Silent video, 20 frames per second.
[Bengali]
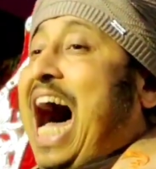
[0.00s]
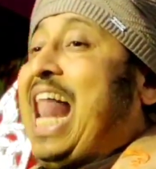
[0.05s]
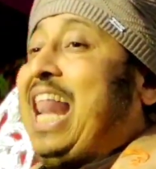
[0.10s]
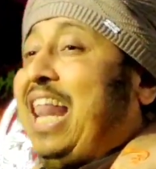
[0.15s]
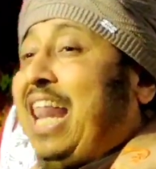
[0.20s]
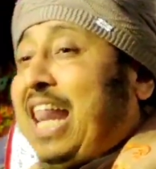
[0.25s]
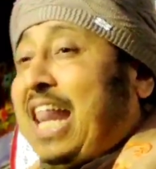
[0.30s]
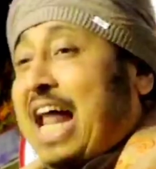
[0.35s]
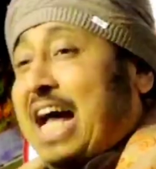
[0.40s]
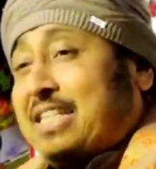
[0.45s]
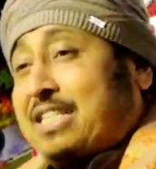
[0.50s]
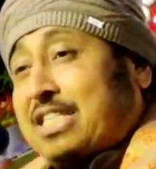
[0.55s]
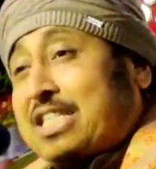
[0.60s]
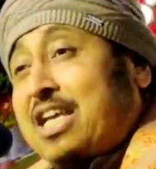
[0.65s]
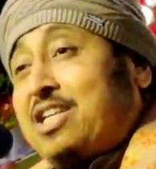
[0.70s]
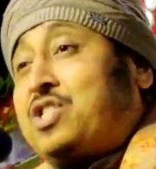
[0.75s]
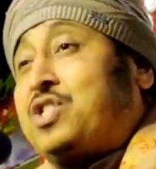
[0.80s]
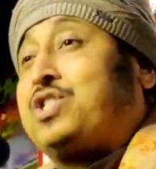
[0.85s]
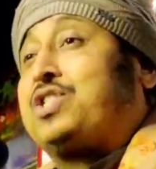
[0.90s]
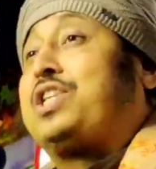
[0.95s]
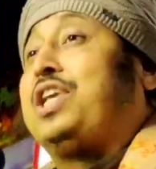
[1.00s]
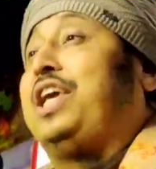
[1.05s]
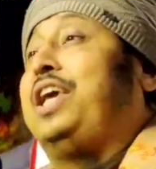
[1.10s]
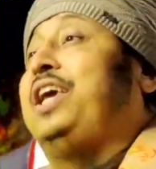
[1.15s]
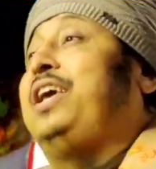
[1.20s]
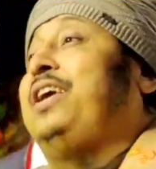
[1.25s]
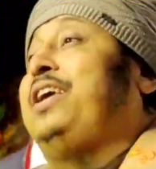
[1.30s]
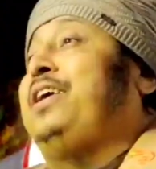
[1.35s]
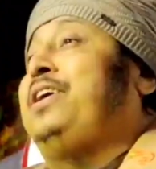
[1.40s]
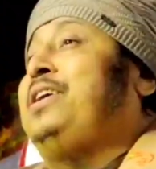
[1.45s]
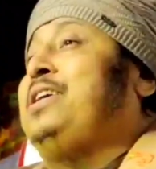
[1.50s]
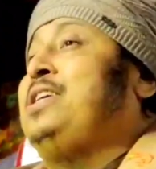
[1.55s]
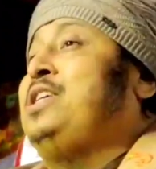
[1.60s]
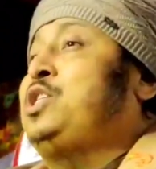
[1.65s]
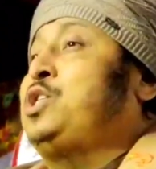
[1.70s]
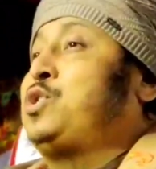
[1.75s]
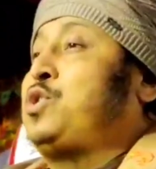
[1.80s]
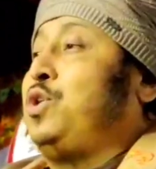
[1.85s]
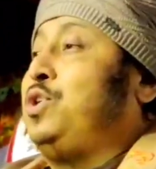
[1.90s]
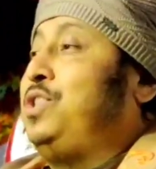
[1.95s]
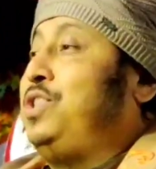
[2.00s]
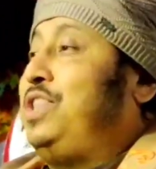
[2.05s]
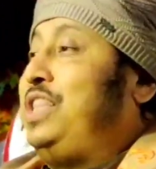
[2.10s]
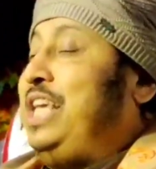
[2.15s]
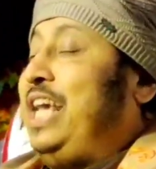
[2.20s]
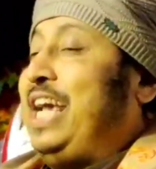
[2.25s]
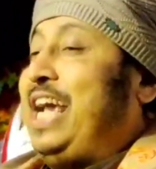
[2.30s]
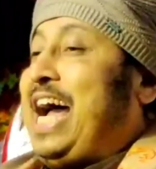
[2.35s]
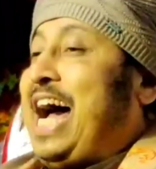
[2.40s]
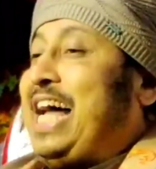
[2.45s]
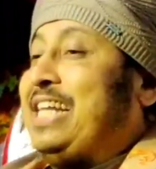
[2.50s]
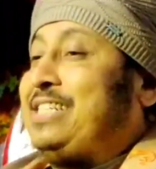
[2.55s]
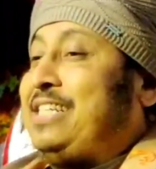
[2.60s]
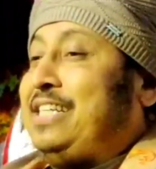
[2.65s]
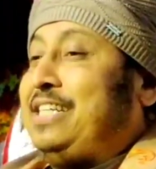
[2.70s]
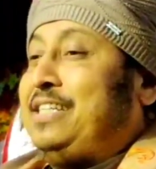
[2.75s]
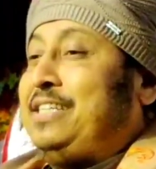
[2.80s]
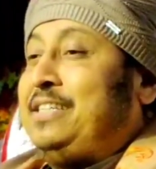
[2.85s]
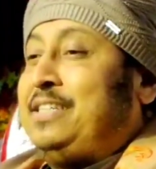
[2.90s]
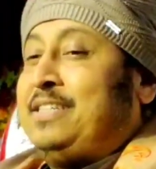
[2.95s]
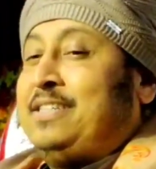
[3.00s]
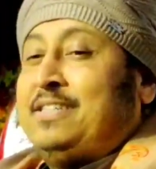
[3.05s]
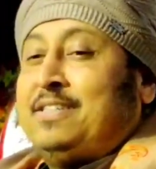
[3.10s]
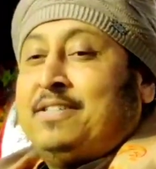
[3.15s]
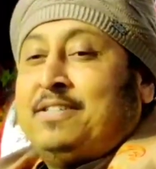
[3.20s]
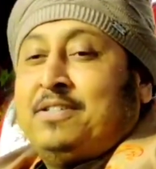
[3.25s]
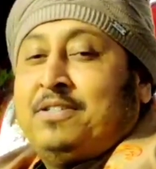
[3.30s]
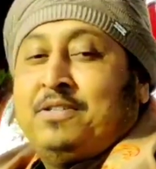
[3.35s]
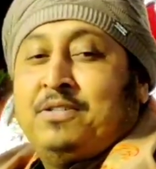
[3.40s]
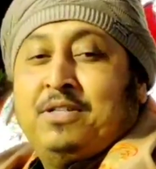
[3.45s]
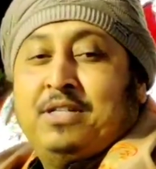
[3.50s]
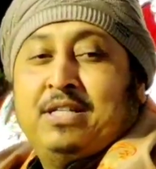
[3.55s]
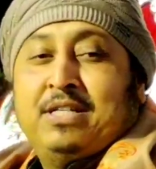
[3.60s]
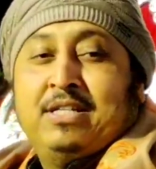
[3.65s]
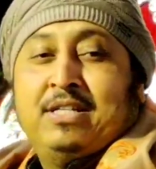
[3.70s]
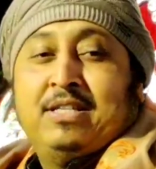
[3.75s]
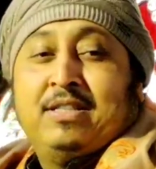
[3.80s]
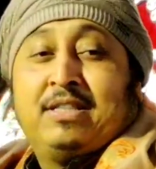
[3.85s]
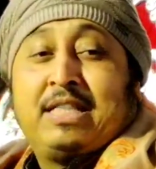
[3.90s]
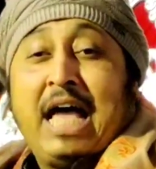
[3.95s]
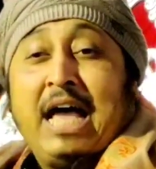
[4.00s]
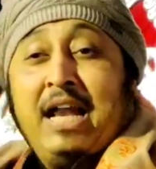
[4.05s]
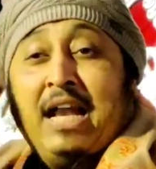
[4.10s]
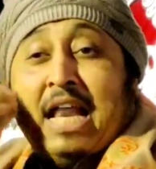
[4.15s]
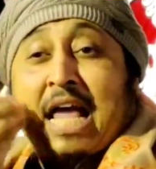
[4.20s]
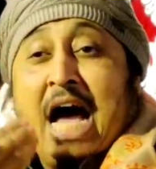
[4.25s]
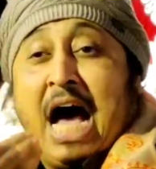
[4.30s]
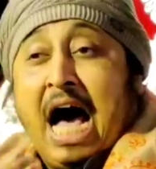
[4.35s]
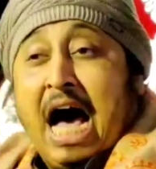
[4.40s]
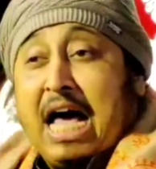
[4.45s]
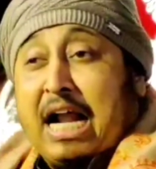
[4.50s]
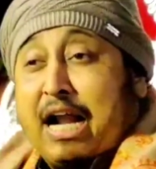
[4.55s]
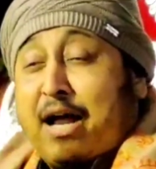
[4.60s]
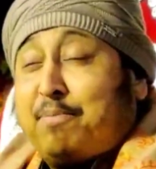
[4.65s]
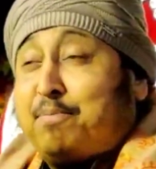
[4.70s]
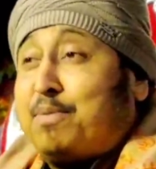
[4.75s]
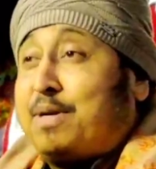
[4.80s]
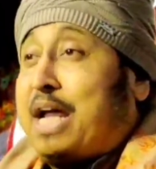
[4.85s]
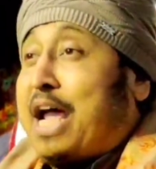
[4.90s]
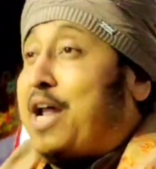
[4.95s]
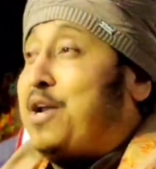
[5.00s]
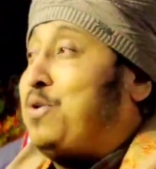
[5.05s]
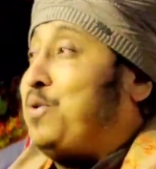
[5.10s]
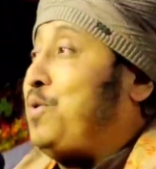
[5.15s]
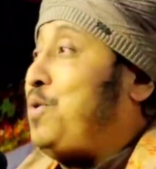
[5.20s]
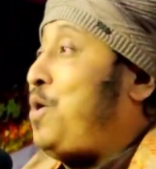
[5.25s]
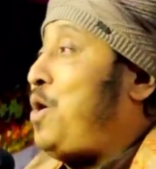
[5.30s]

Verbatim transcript: আল্লাহ সৃষ্টি সর্দি গাছে তাইলে হারাম কেন